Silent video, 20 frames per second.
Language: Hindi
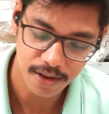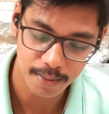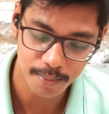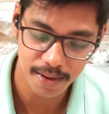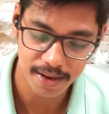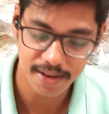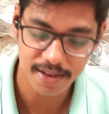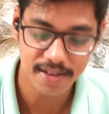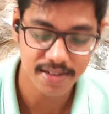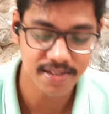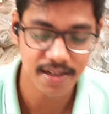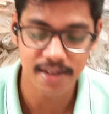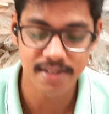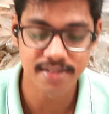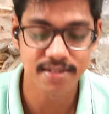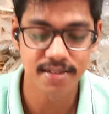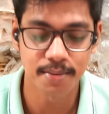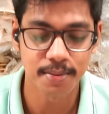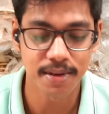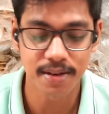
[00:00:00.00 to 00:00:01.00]
हमारे डिज़ाइन
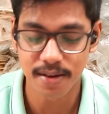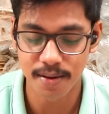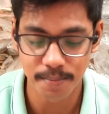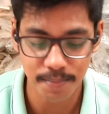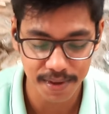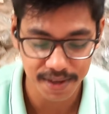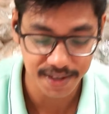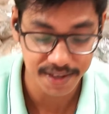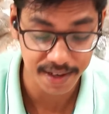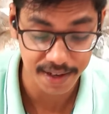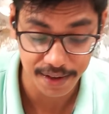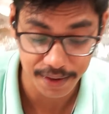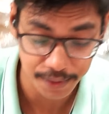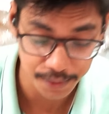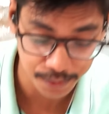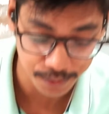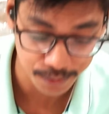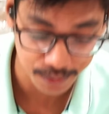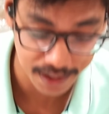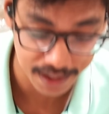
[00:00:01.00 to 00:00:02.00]
अभी कंप्लीट नहीं
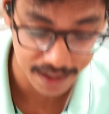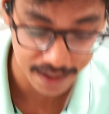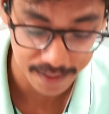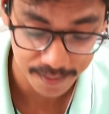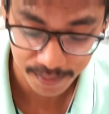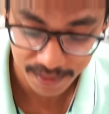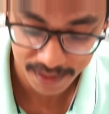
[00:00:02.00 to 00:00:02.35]
हुए हैं